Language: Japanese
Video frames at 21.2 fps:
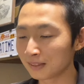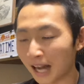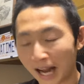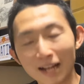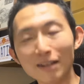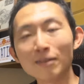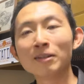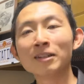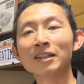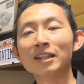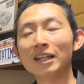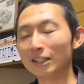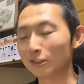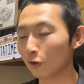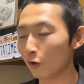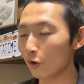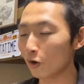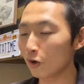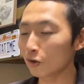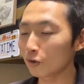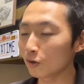はい
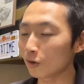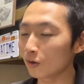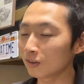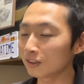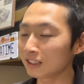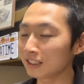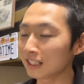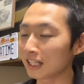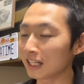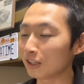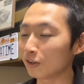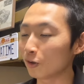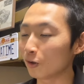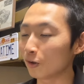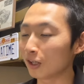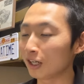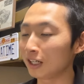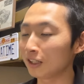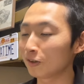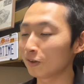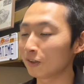投稿時点
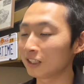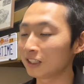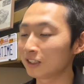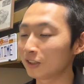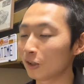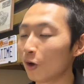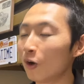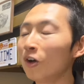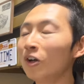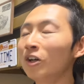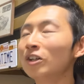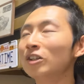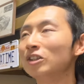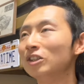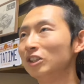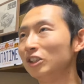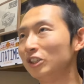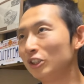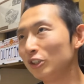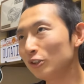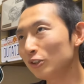のレートですと
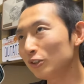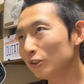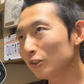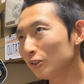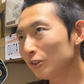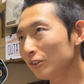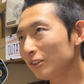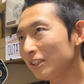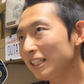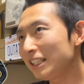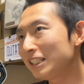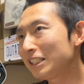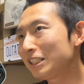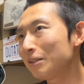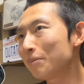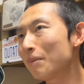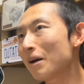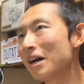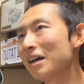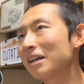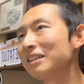
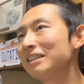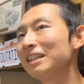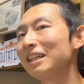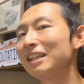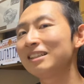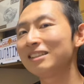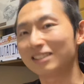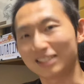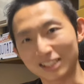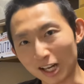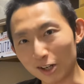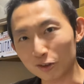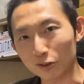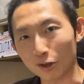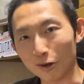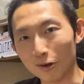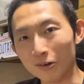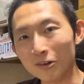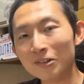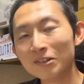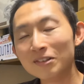11万円弱
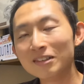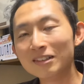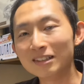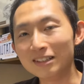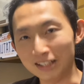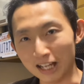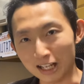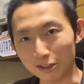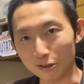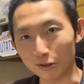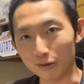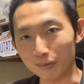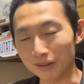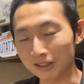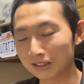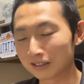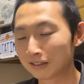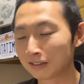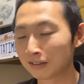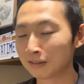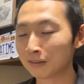となっておりま
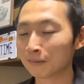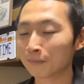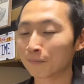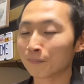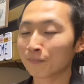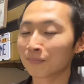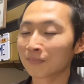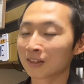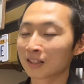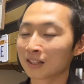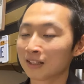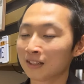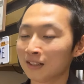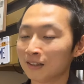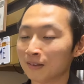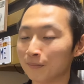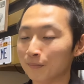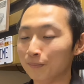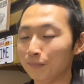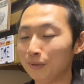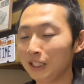す
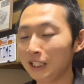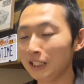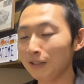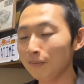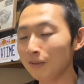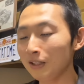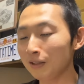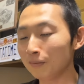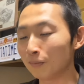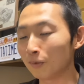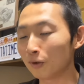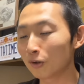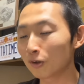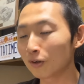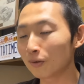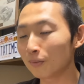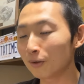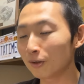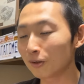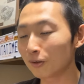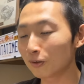BB も
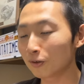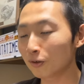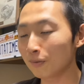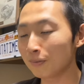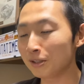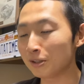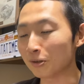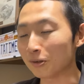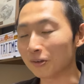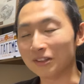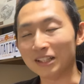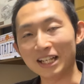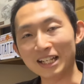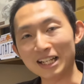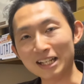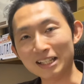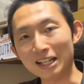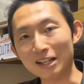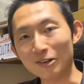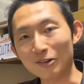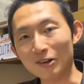ろもろ込みの値
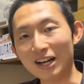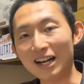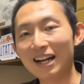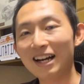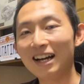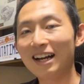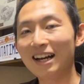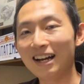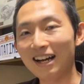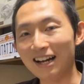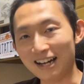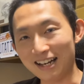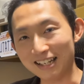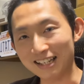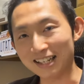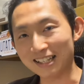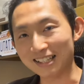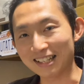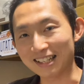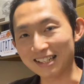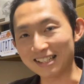段ならばあ
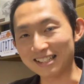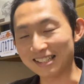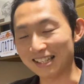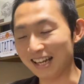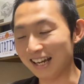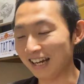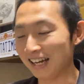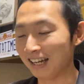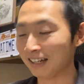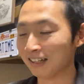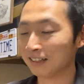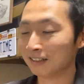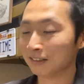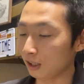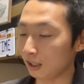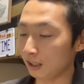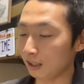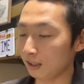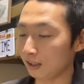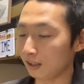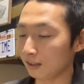りがたいですね、
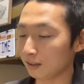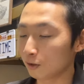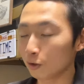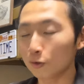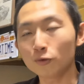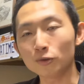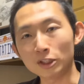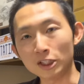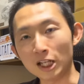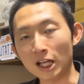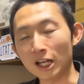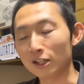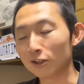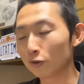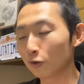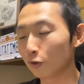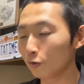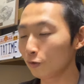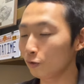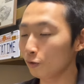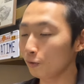えー、特にね
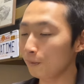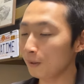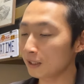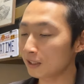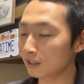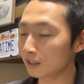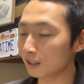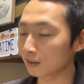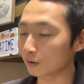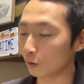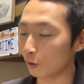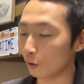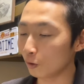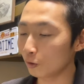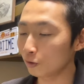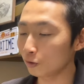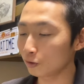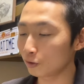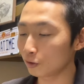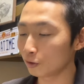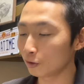特別な工
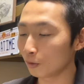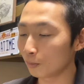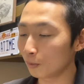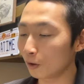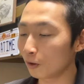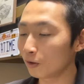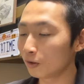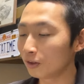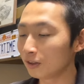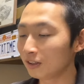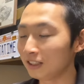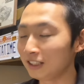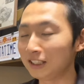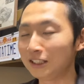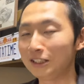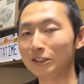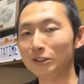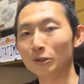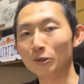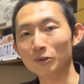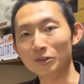具というのも
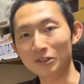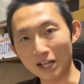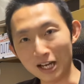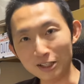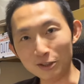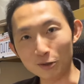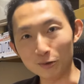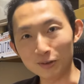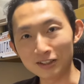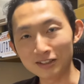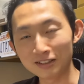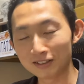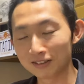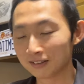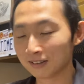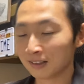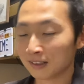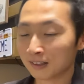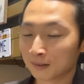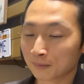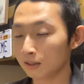必要ないようで
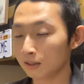す